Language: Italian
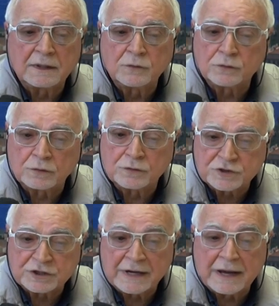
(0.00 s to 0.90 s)

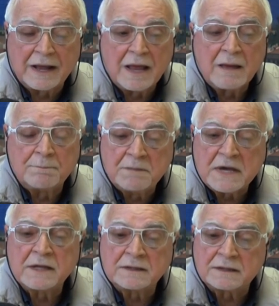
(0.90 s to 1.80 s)
l'urologia,
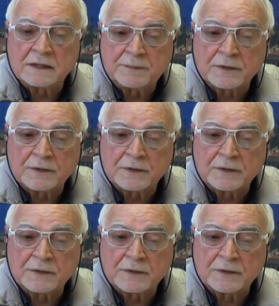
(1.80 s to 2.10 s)
mentre